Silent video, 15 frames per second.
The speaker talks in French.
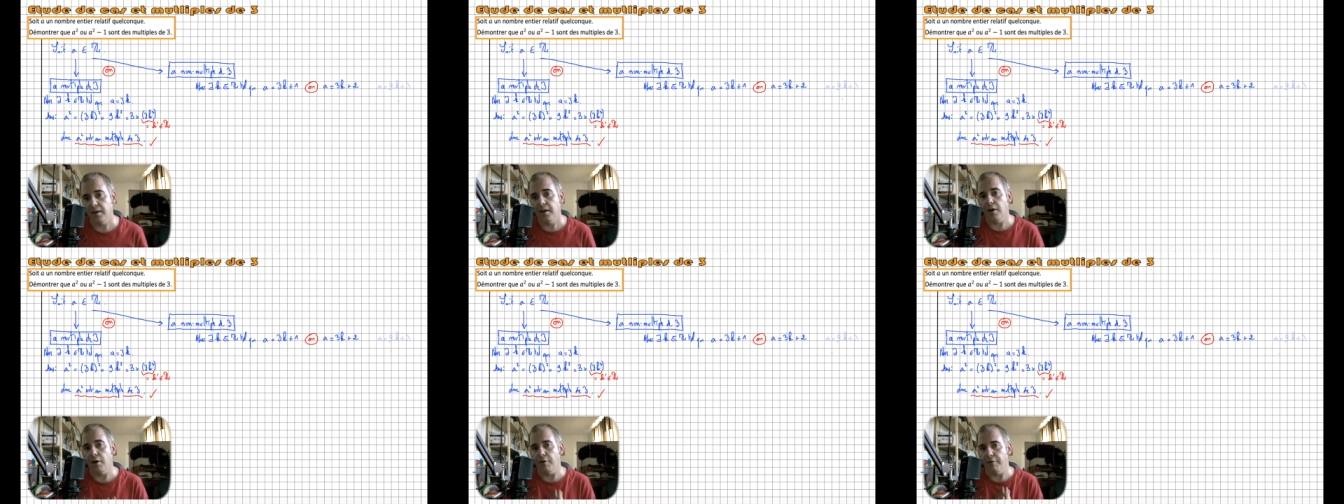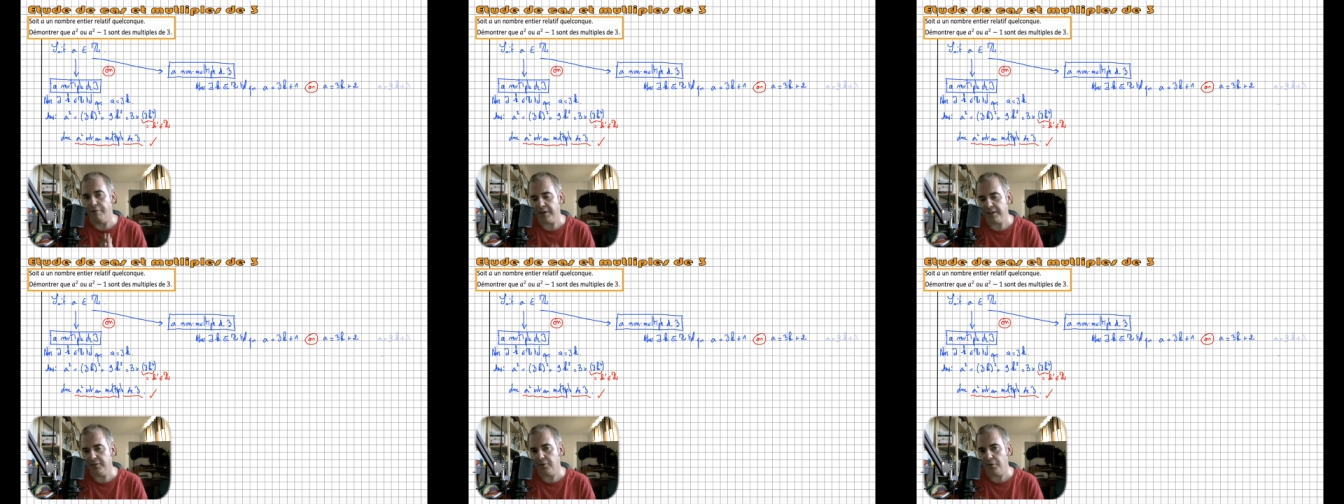En
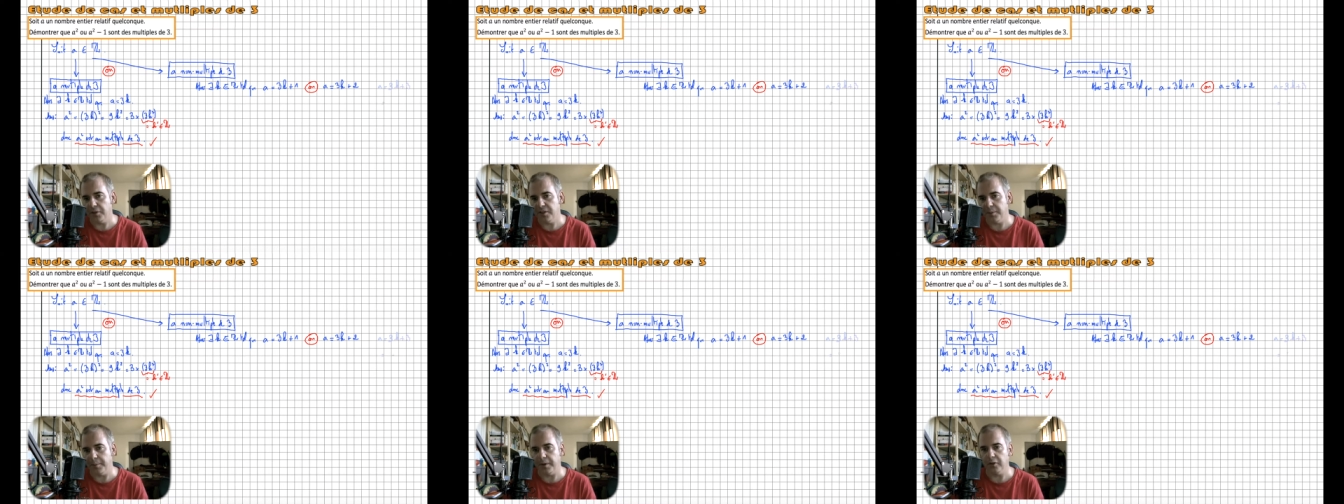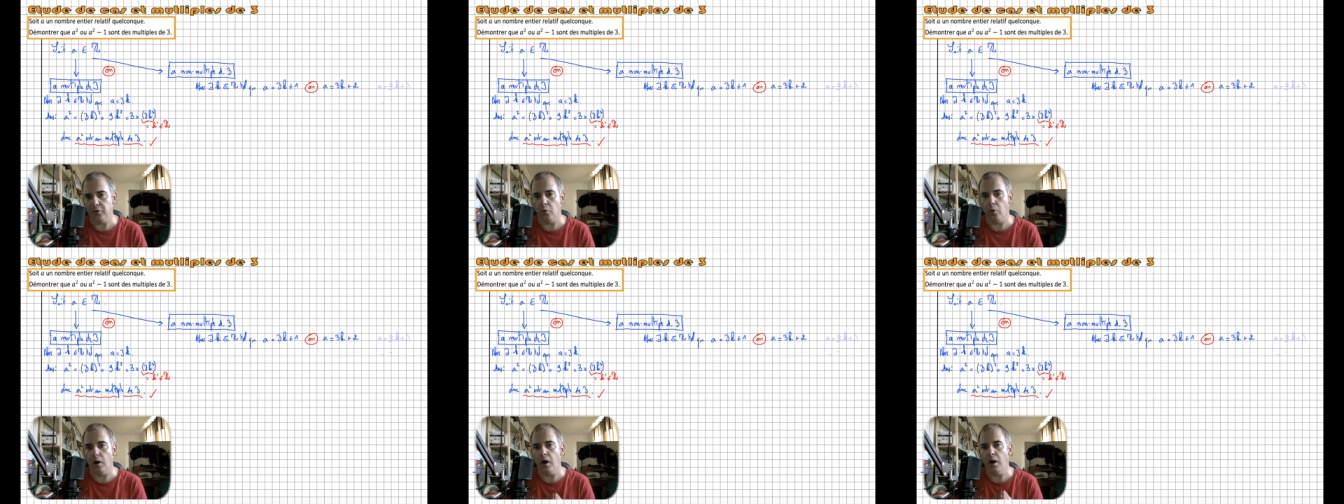factorisant par
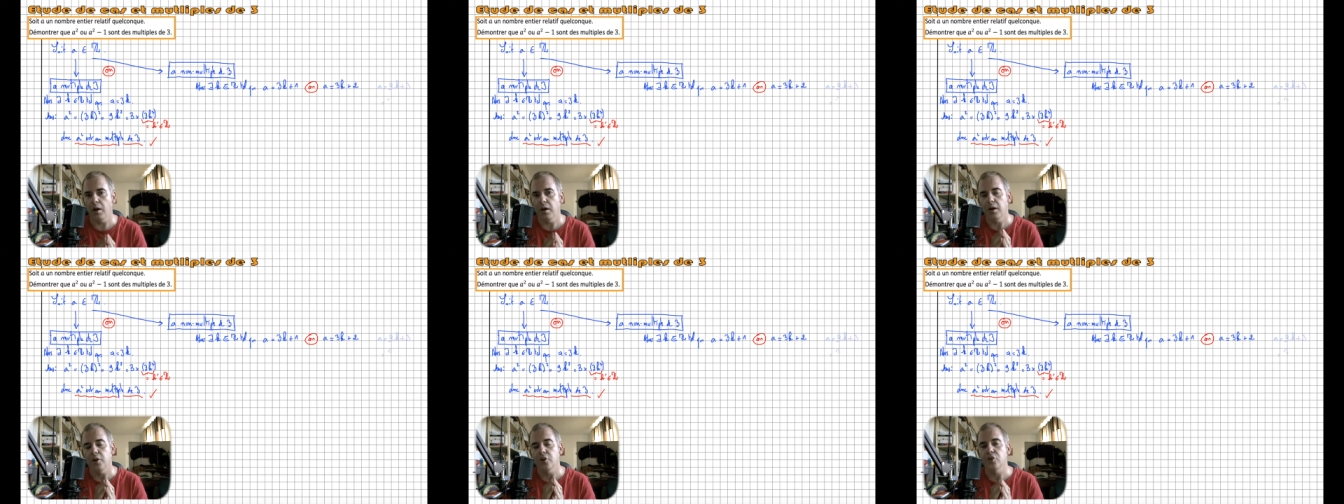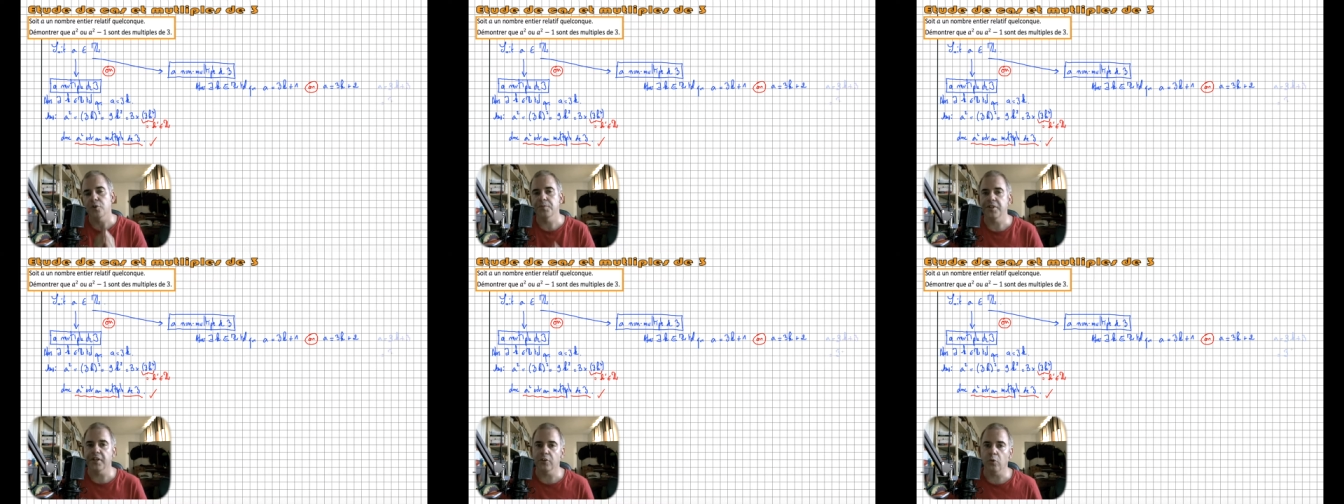3,
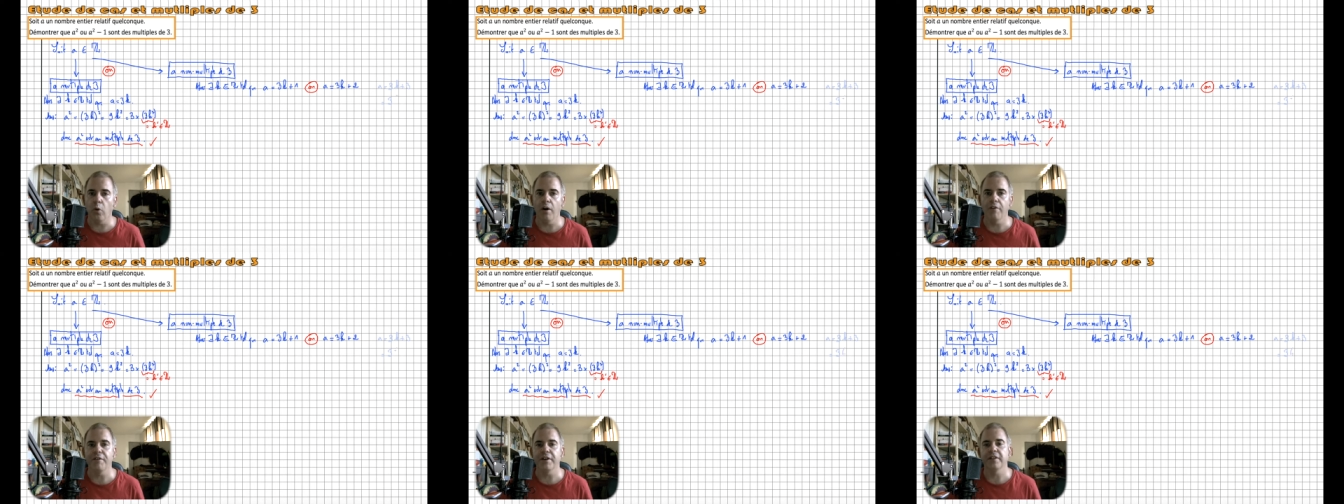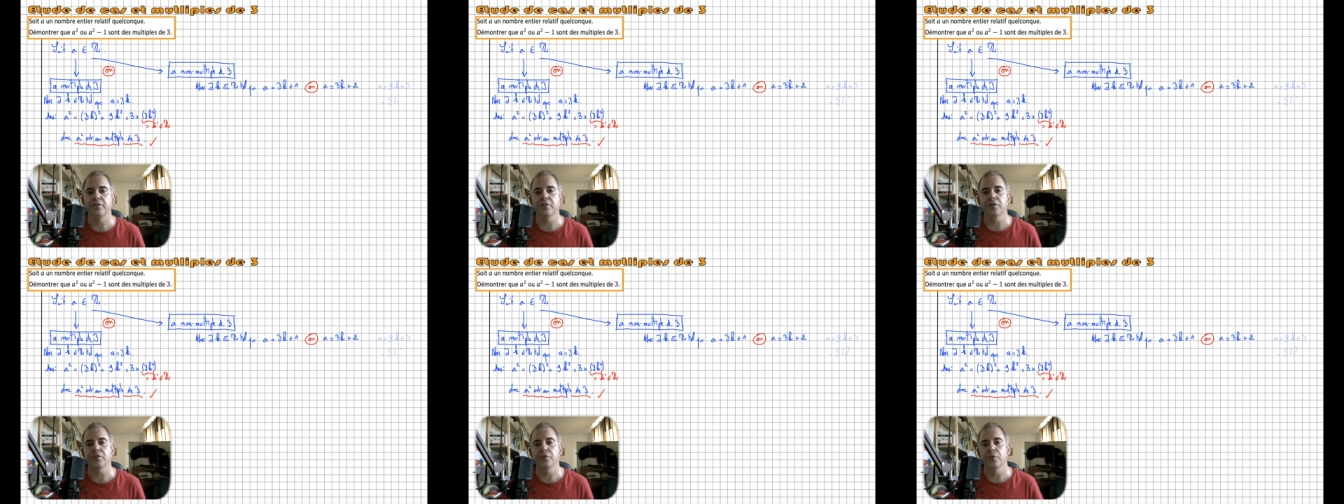j'obtiens 3
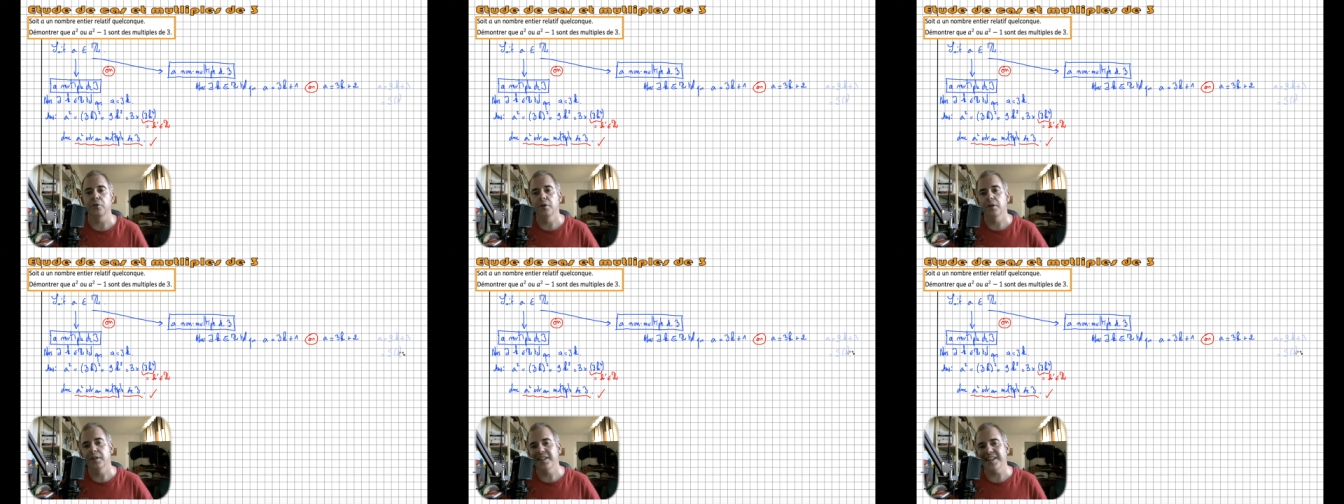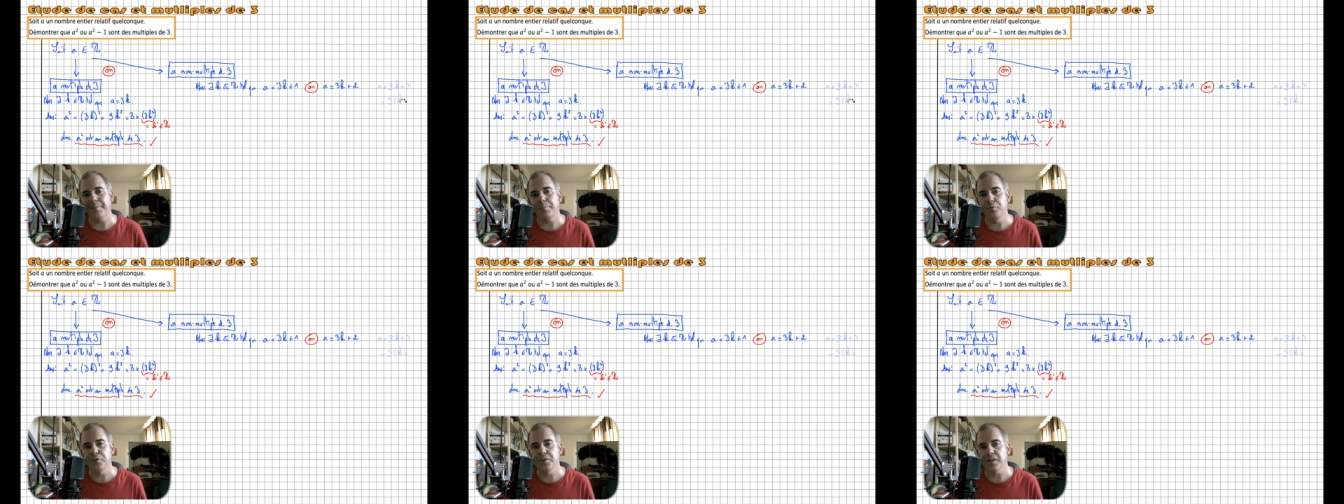facteurs de K
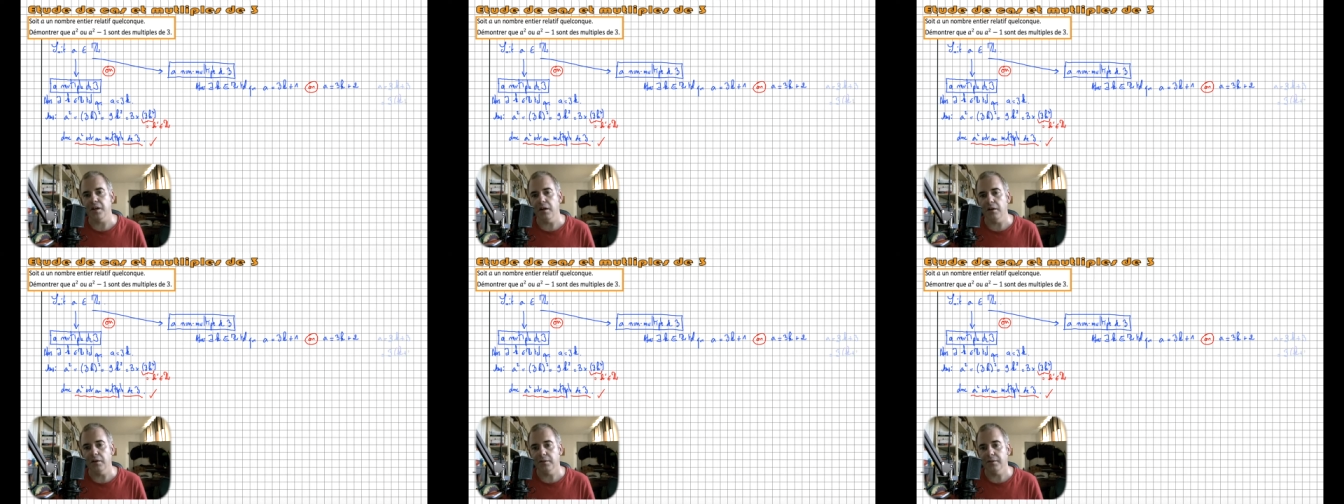plus 1,